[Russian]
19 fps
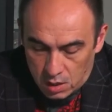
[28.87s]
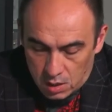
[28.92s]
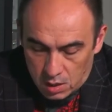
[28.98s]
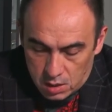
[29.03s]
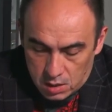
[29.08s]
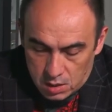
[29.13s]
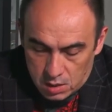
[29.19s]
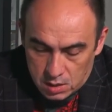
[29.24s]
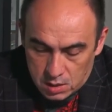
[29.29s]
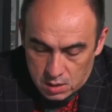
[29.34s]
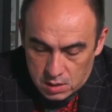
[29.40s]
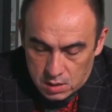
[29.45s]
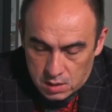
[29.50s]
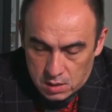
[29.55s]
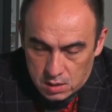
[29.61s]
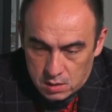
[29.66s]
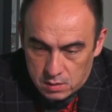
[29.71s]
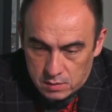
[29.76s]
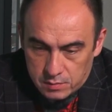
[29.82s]

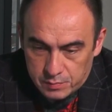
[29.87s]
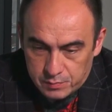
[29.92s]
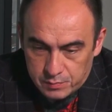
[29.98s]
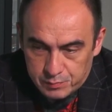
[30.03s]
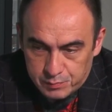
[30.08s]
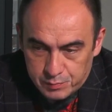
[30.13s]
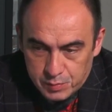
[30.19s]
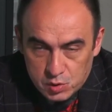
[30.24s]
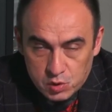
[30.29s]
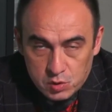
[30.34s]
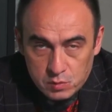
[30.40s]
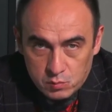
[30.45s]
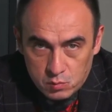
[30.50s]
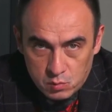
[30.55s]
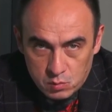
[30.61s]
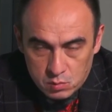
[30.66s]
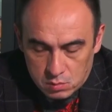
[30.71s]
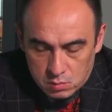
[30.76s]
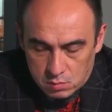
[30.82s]
А,
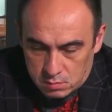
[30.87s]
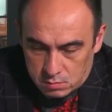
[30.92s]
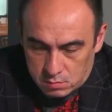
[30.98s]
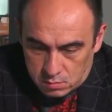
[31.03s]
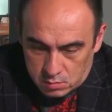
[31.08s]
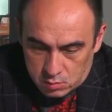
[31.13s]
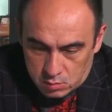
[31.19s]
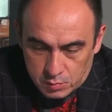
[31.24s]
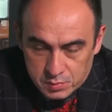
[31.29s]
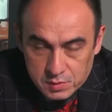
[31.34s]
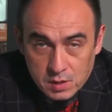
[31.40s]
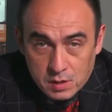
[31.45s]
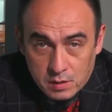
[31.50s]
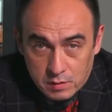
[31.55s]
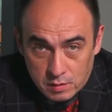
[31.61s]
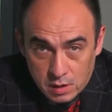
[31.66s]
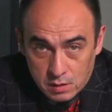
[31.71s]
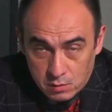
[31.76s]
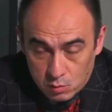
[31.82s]
почему, собственно
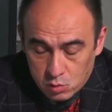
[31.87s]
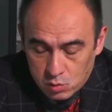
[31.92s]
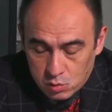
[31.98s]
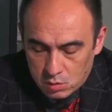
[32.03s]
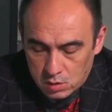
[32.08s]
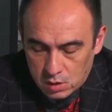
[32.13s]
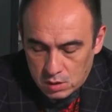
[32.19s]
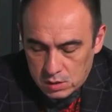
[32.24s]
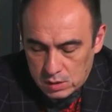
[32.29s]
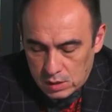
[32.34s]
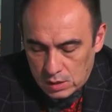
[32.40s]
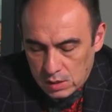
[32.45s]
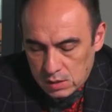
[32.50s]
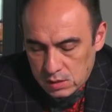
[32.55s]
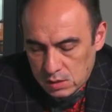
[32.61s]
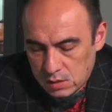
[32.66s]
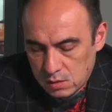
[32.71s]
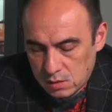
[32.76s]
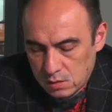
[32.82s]
говоря, я говорю, что это
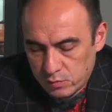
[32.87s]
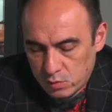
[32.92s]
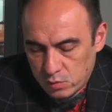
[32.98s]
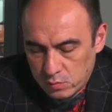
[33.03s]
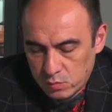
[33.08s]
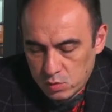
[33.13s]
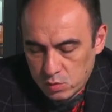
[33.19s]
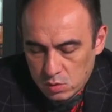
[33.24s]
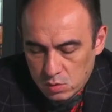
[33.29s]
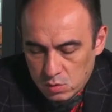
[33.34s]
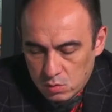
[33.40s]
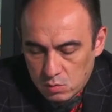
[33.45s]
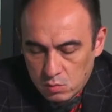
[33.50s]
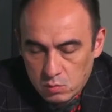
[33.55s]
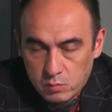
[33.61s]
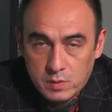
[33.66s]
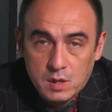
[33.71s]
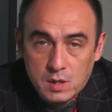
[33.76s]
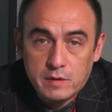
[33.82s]
интересно? Дело в том, что
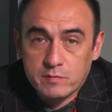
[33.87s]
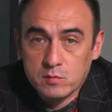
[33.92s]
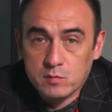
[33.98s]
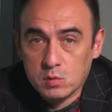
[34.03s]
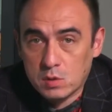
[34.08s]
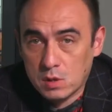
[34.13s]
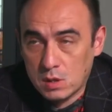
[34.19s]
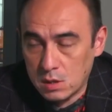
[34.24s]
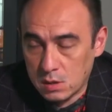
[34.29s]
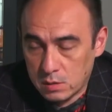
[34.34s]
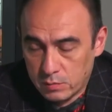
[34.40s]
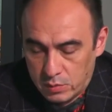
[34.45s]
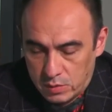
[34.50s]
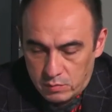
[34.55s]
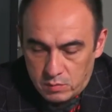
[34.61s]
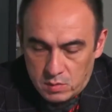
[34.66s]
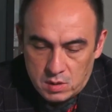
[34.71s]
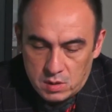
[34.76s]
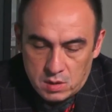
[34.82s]
у меня внутри,
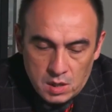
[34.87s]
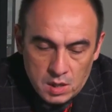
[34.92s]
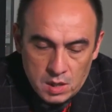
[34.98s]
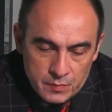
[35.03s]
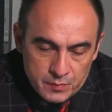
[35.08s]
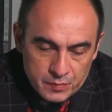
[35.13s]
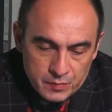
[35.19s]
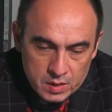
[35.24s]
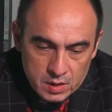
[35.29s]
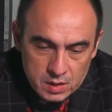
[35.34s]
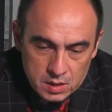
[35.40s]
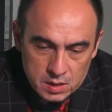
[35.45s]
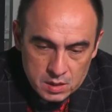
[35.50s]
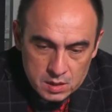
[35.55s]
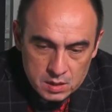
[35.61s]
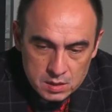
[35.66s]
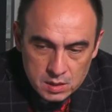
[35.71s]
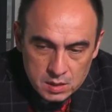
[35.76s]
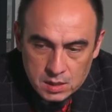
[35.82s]
например,
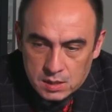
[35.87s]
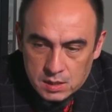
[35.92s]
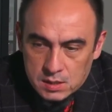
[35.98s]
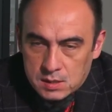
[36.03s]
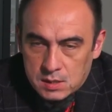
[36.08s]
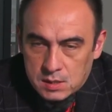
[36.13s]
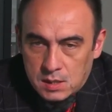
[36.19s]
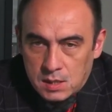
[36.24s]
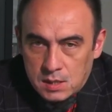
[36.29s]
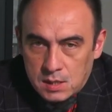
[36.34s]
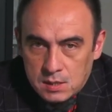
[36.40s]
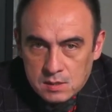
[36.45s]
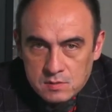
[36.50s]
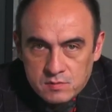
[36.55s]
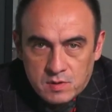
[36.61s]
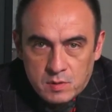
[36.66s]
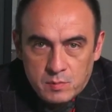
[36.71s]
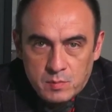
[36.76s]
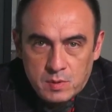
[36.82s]
а, до конца не
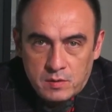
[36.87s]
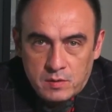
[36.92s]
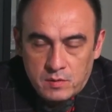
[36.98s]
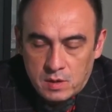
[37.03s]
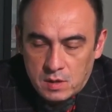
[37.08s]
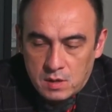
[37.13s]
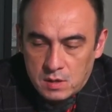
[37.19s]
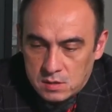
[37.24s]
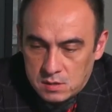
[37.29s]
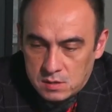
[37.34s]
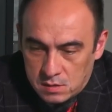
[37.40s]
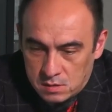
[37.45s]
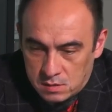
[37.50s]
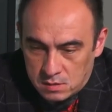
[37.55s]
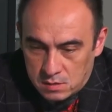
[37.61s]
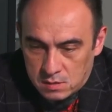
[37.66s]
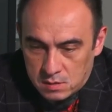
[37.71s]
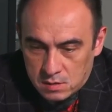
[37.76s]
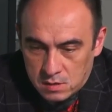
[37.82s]
сформировалась
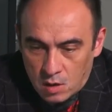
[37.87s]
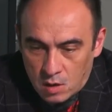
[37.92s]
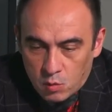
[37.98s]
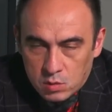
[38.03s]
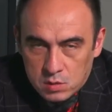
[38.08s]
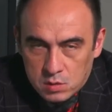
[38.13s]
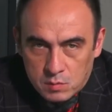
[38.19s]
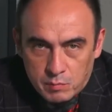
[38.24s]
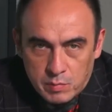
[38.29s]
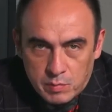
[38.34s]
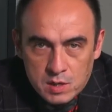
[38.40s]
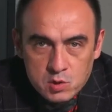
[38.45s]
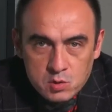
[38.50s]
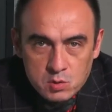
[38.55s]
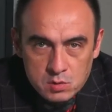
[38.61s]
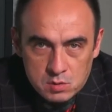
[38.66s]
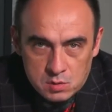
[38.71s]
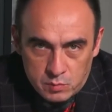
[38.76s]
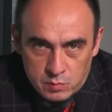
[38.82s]
а, какой-то
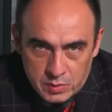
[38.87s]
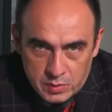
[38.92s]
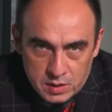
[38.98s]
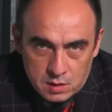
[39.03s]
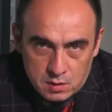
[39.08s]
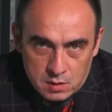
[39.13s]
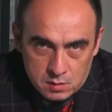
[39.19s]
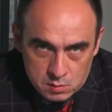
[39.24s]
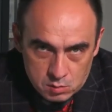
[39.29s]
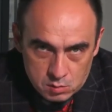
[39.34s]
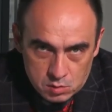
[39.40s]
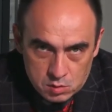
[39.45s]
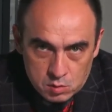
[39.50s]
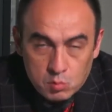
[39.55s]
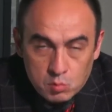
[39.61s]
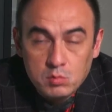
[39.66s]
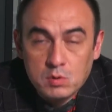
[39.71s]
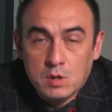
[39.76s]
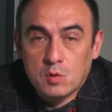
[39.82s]
большой симпатии к Сочи.
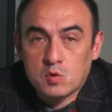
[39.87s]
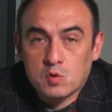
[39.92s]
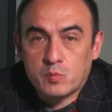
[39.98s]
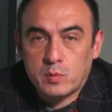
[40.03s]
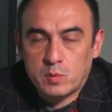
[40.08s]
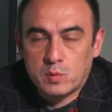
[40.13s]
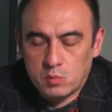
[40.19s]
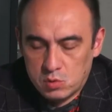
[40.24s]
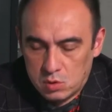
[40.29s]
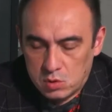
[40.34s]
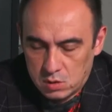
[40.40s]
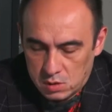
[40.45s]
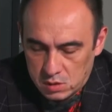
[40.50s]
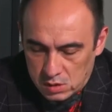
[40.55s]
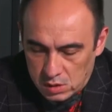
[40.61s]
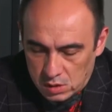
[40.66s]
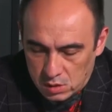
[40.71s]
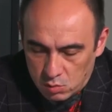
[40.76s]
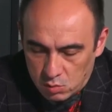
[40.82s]
Ну, так уж получилось.
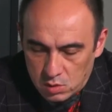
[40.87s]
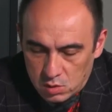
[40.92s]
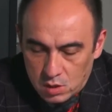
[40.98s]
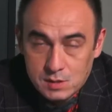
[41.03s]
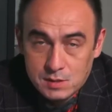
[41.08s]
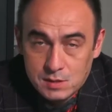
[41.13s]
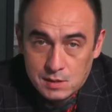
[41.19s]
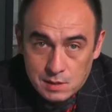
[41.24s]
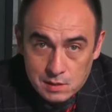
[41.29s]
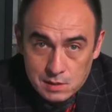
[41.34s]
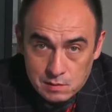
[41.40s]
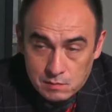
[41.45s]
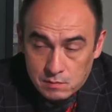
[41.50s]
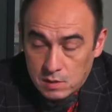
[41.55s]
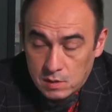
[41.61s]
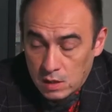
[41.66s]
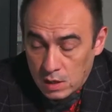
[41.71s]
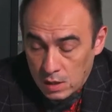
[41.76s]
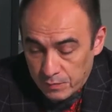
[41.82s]
Зато я с
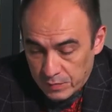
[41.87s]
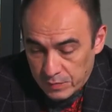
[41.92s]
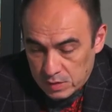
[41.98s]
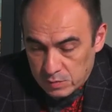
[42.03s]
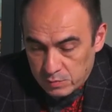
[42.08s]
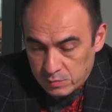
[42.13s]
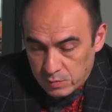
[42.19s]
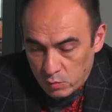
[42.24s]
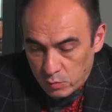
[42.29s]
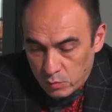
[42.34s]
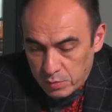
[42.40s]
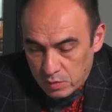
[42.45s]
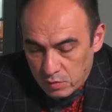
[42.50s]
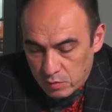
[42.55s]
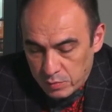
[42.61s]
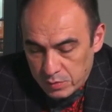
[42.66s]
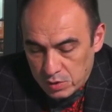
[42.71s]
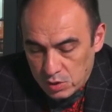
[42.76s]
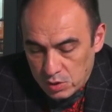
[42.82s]
детства, с моего
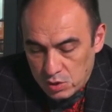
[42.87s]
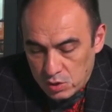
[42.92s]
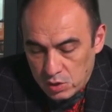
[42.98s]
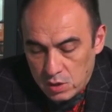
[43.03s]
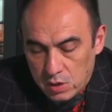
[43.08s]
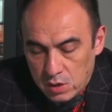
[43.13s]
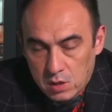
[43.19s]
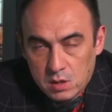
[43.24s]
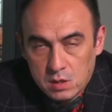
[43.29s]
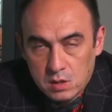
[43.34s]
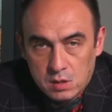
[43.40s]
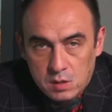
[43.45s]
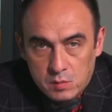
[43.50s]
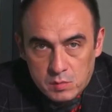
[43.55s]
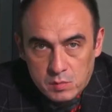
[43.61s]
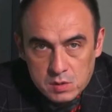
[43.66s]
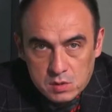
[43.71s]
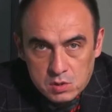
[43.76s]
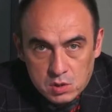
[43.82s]
первого посещения
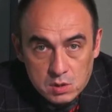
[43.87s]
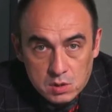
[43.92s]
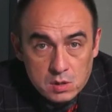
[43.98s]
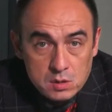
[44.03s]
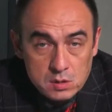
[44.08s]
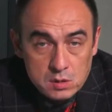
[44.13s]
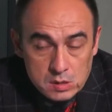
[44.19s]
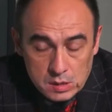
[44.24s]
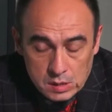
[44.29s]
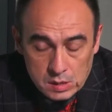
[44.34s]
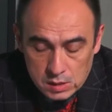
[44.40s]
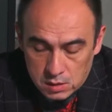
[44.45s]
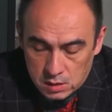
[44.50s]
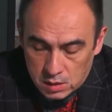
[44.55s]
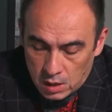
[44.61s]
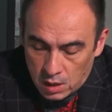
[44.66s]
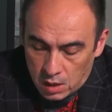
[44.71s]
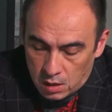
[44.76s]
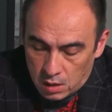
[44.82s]
Крыма, с 14
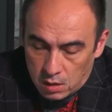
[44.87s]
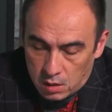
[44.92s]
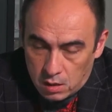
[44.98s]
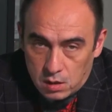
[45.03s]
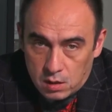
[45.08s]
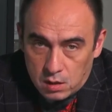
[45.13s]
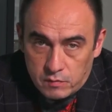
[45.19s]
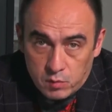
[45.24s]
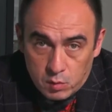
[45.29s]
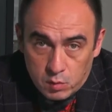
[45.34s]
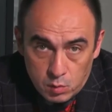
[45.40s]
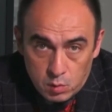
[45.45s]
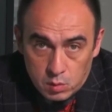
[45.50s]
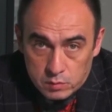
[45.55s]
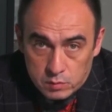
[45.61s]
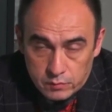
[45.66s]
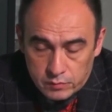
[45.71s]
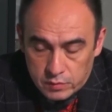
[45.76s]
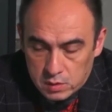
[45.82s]
лет,
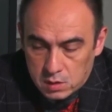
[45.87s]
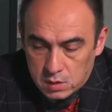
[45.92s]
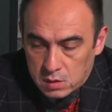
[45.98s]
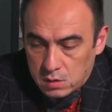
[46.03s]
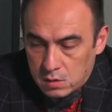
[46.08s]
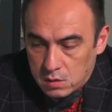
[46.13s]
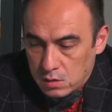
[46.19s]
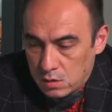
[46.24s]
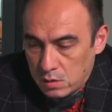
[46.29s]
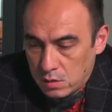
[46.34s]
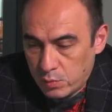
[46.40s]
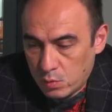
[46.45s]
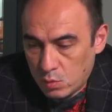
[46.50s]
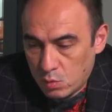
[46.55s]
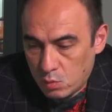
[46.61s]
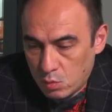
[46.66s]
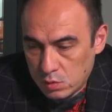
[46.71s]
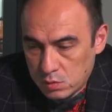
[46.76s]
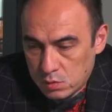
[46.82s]
влюблен в этот
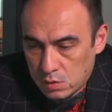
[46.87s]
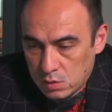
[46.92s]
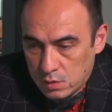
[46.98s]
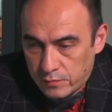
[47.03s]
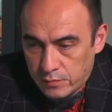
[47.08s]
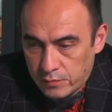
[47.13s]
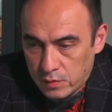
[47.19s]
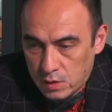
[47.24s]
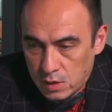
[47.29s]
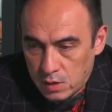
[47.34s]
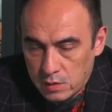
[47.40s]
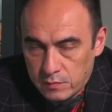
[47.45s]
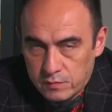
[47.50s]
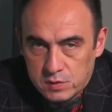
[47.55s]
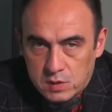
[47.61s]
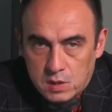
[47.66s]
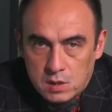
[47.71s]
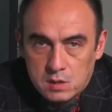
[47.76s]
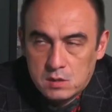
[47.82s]
полуостров. И
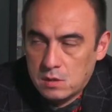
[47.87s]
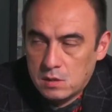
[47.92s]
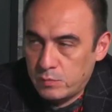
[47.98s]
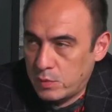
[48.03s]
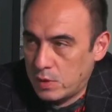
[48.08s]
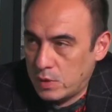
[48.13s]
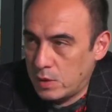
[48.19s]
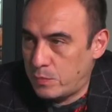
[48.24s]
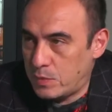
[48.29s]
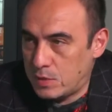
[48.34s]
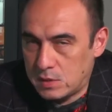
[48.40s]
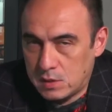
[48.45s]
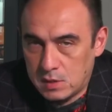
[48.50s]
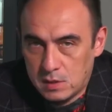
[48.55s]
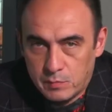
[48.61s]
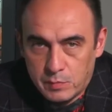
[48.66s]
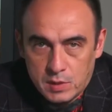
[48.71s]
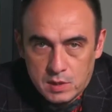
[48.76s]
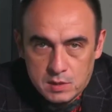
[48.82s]
все те
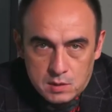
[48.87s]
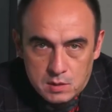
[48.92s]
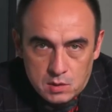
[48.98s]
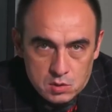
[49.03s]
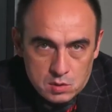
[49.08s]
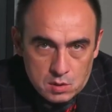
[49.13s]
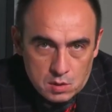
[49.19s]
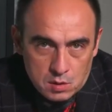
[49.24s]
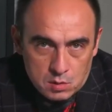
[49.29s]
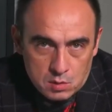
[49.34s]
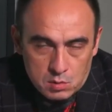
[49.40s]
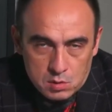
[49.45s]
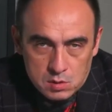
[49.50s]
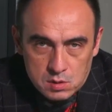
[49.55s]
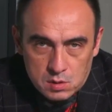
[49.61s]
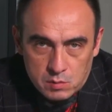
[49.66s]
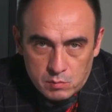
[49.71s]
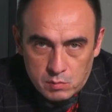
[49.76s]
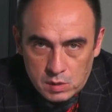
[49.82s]
перипетии политические, которые
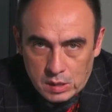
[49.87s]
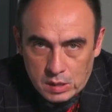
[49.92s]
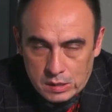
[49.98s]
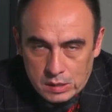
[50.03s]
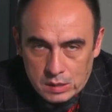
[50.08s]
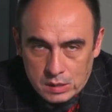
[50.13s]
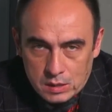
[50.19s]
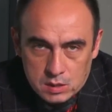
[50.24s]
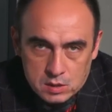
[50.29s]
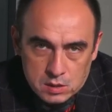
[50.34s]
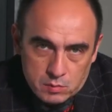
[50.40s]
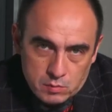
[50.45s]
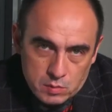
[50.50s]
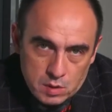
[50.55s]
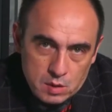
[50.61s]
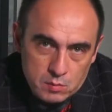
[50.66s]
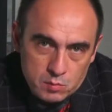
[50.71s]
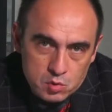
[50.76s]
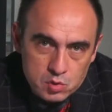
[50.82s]
с ним были, они, конечно,
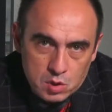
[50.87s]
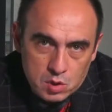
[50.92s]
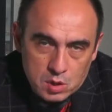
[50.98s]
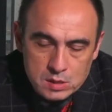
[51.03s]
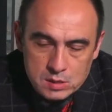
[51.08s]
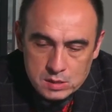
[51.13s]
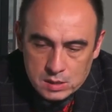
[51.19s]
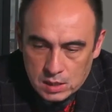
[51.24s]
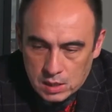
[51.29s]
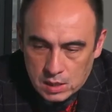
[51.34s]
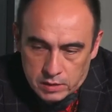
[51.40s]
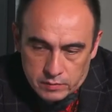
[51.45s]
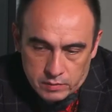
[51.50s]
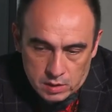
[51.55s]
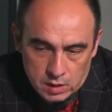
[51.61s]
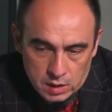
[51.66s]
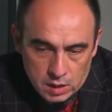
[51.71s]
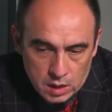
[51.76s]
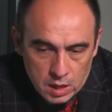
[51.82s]
меня немножко
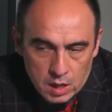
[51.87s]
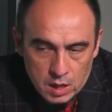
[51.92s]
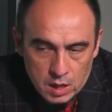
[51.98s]
расстраивали.